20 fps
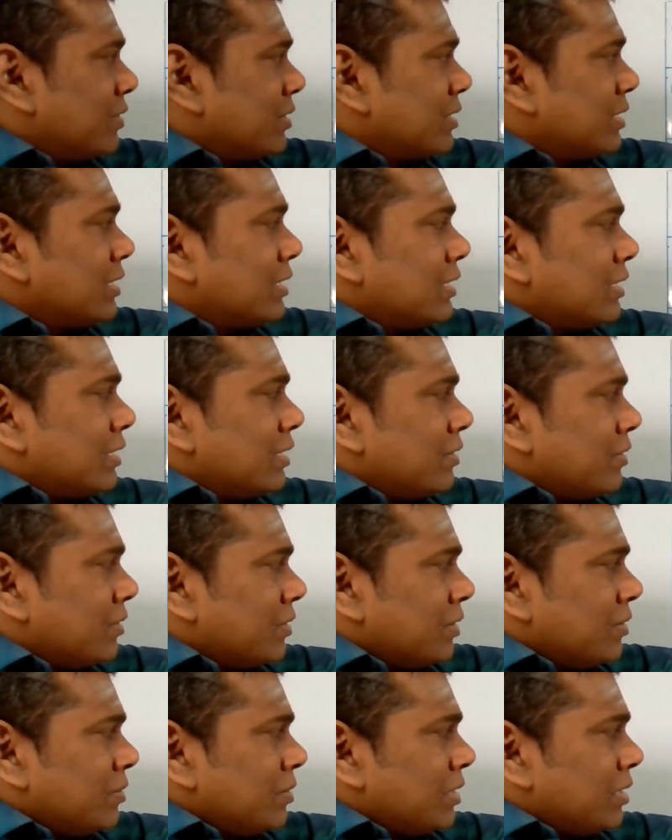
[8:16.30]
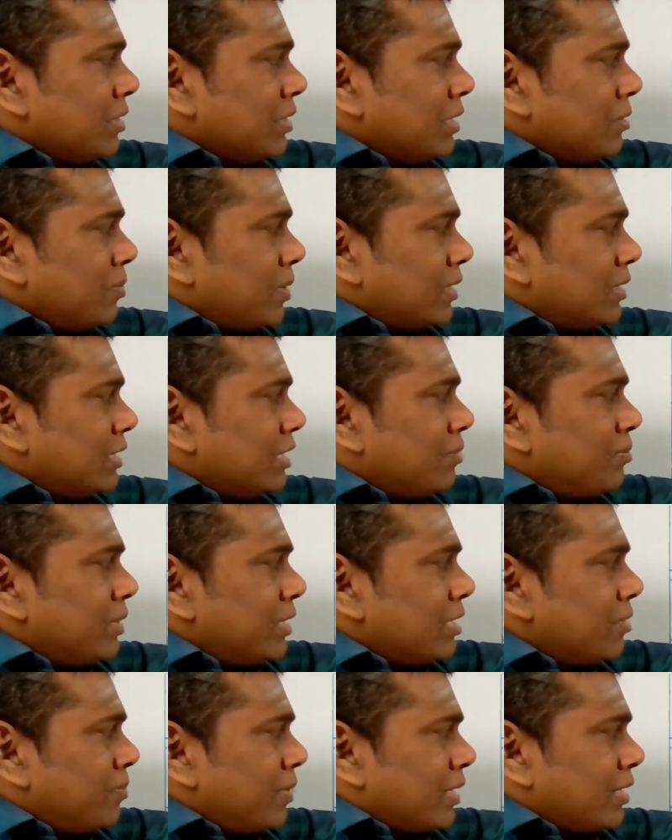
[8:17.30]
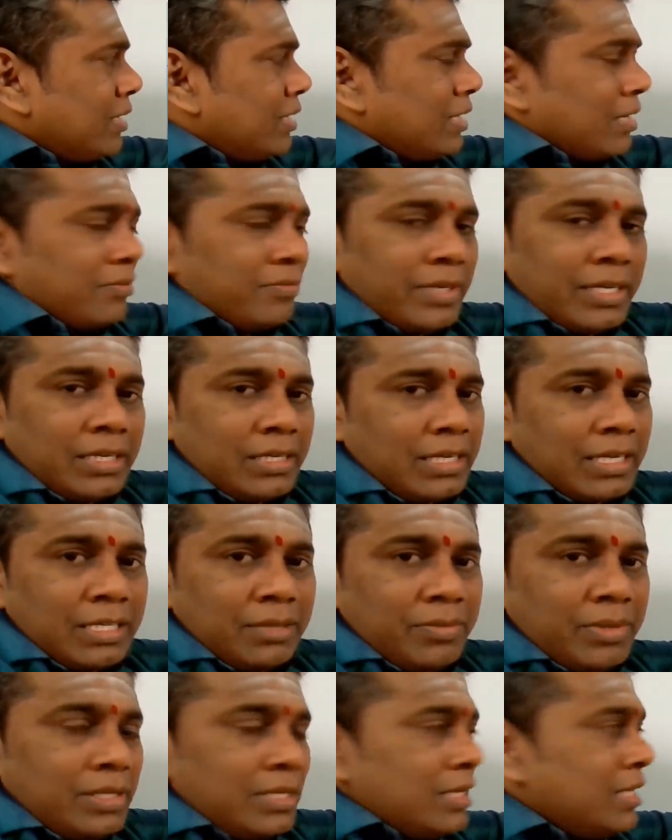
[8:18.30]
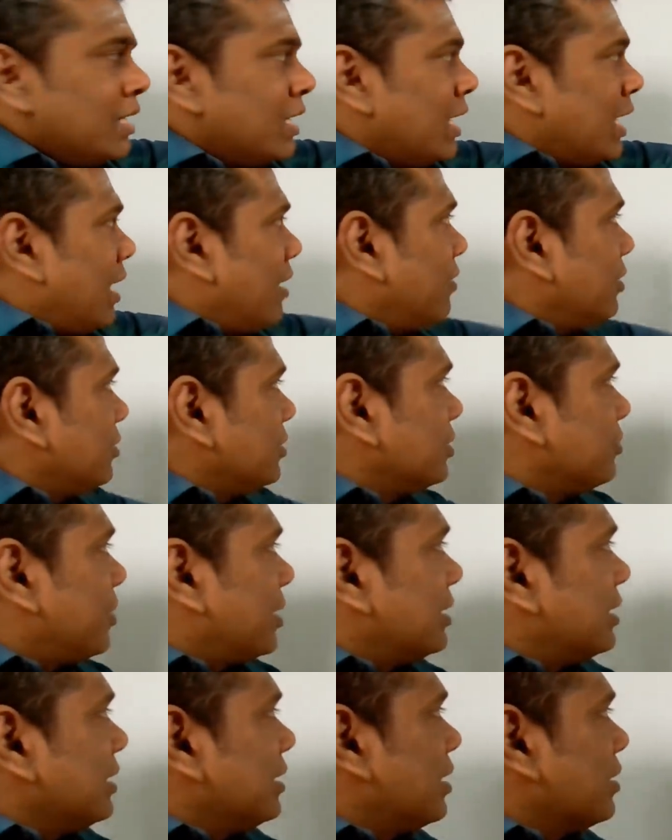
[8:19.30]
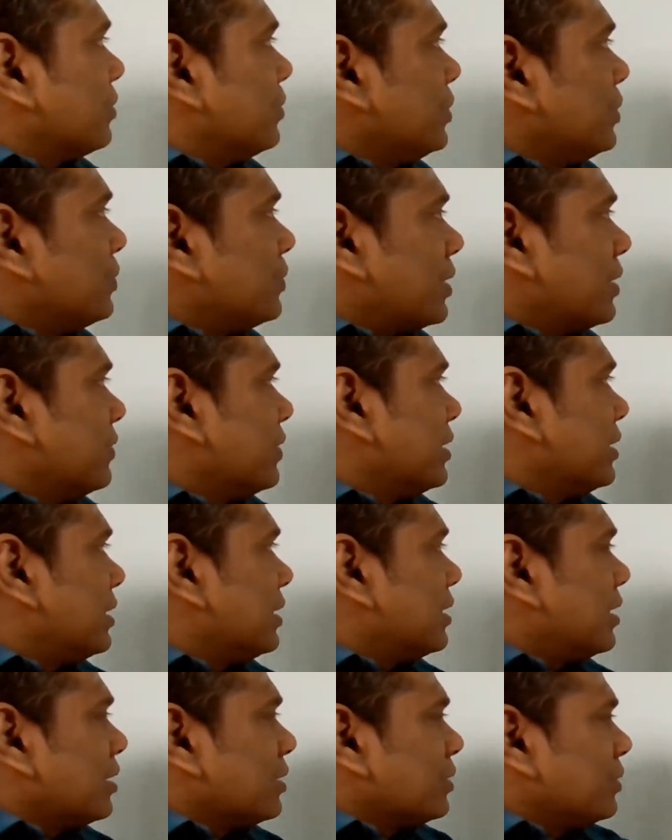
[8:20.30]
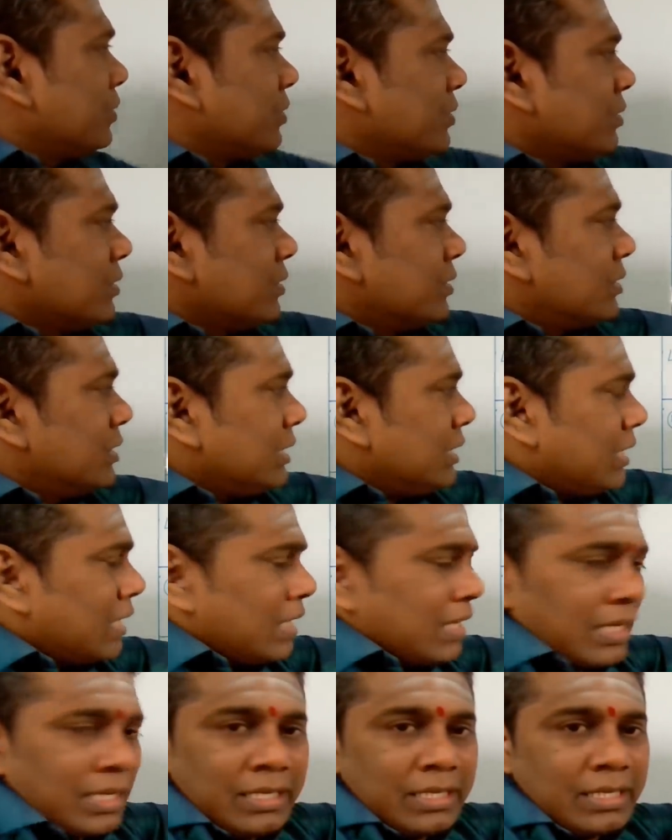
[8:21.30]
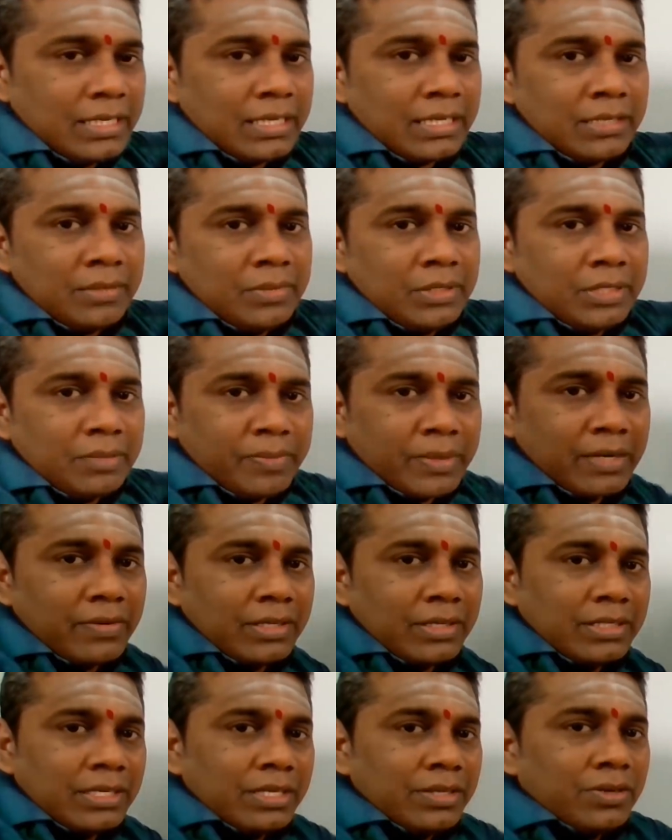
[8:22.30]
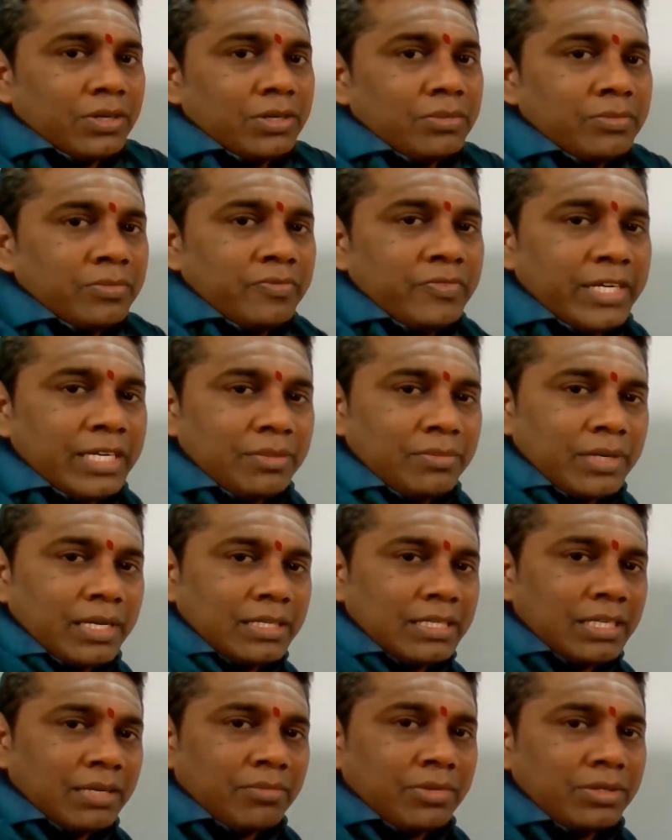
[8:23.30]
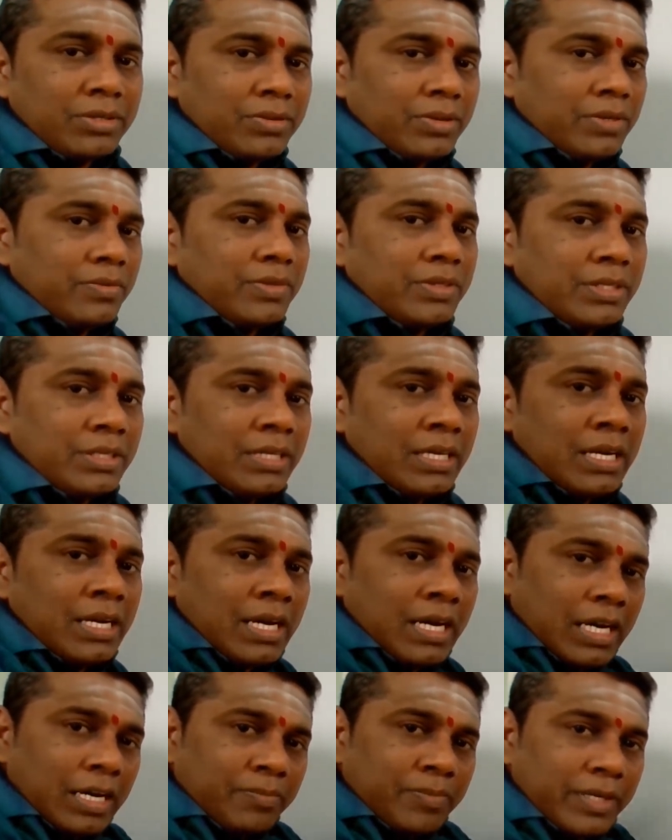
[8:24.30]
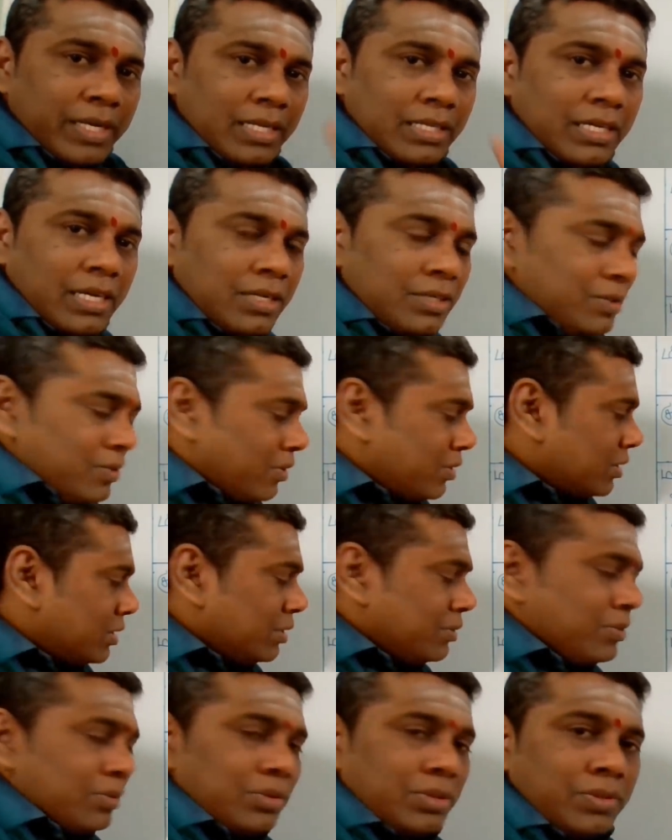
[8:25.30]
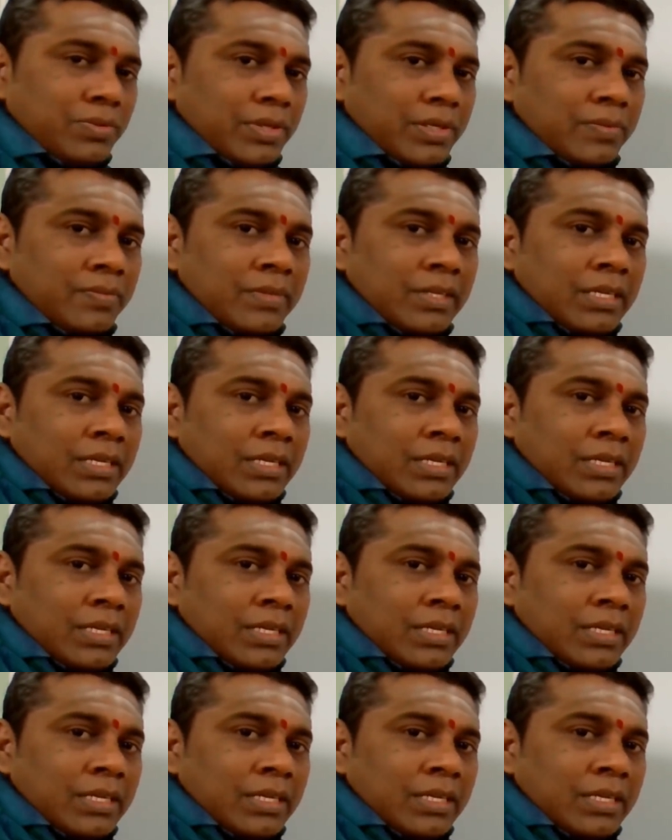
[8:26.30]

வந்து இங்கே இங்கே பார்த்தீங்க அப்படின்னா பன்னிரெண்டாம் வீட்டுக்கு அதிபதி அவர் வந்து பார்த்தீங்கன்னா குருவோட வீட்டில் இருக்கார் குரு இங்கே இருக்கார் இது பரிவர்த்தனை யோகம் வீடு மாற்றி அமர்ந்து கொள்வது அப்படி இருந்தாலும் யோகத்தை கொடுத்துருவாங்க